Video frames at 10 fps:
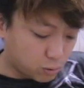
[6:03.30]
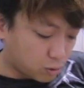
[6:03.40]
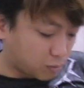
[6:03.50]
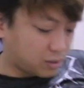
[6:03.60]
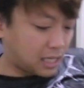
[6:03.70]

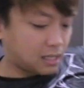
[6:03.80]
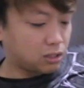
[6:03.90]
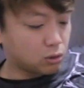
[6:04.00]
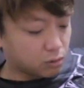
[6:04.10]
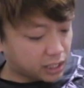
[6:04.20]
中
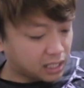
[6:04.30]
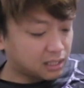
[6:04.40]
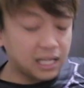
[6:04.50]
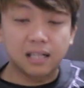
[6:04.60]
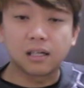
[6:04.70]
间有可以
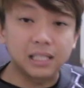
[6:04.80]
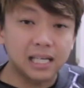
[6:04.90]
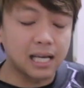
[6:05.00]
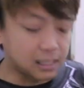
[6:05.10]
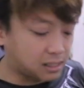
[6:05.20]
粘的
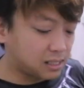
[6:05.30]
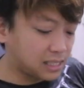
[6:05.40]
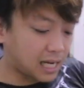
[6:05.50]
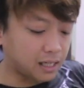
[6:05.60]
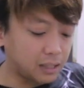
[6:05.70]
也是
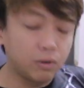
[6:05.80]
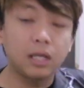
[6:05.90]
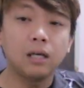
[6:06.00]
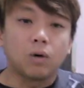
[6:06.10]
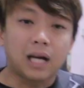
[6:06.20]
这样？因
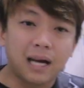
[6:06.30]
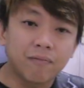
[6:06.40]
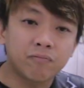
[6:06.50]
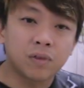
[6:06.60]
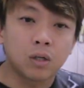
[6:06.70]
为我看
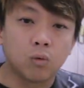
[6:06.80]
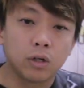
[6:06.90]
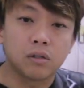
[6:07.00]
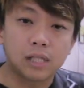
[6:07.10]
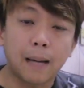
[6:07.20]
我
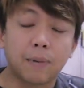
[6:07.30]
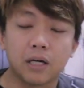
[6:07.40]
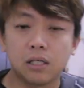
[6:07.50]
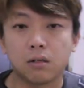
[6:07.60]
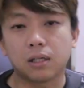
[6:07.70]
有些
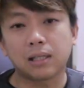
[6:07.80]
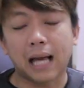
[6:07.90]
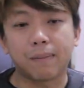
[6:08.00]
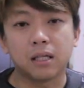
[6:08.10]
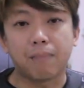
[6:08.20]
朋友的
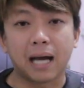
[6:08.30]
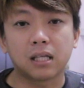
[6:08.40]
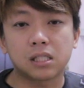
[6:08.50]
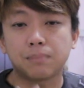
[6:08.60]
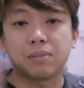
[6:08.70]
他们买
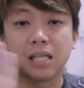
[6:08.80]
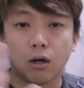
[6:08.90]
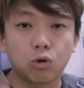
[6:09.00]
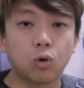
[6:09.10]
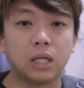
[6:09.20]
的是比较
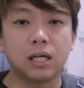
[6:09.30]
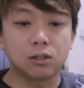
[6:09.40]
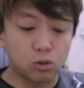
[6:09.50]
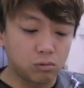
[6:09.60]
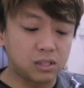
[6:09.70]
贵的，
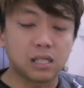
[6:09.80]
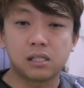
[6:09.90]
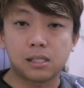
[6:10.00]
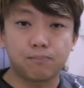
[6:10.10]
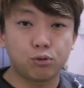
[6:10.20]
中间
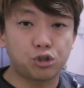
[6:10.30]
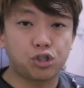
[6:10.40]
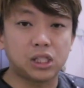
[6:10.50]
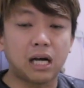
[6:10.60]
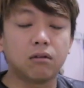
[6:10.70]
是不
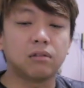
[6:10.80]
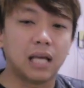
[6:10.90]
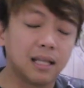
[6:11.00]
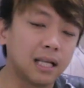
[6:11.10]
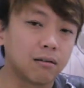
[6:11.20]
需要
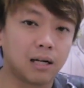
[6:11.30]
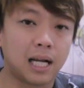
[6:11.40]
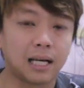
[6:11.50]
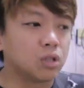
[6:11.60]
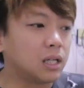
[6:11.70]
粘了
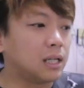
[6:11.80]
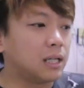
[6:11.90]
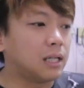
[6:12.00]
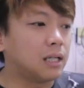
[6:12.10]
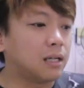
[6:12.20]
啦，所
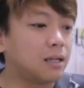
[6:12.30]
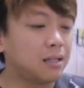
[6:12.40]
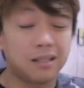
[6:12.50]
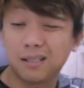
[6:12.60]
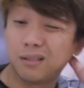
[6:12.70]
以。
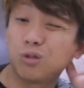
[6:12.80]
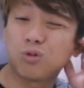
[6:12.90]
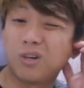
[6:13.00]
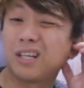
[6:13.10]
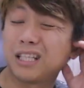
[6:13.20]
如
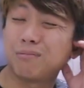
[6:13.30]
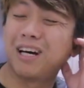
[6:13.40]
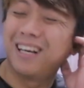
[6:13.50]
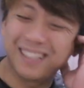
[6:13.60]
果你们